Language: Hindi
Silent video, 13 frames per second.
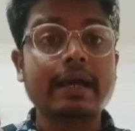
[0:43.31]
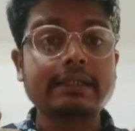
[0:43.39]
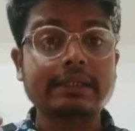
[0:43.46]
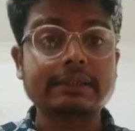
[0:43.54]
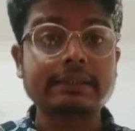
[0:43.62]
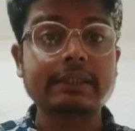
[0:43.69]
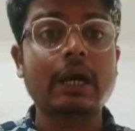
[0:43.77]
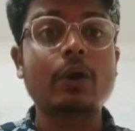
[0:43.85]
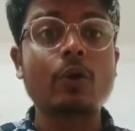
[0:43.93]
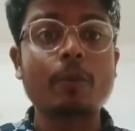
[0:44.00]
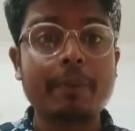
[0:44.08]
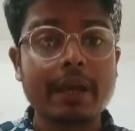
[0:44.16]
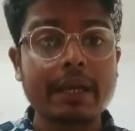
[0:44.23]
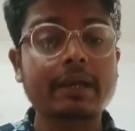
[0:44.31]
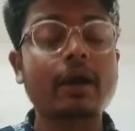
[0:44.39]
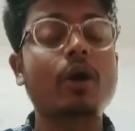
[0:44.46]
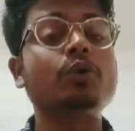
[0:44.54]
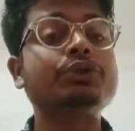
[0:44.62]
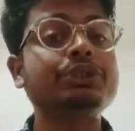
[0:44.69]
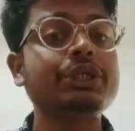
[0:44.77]
एसएससी का हो बैंक का
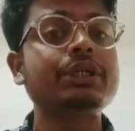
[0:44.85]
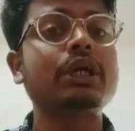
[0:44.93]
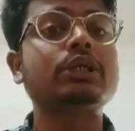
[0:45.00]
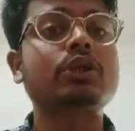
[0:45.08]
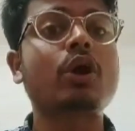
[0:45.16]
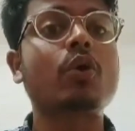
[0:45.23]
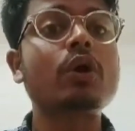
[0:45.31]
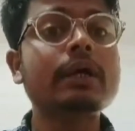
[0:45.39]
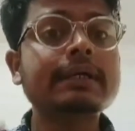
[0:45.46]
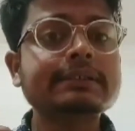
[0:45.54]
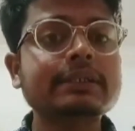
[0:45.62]
हो सीडीएस का हो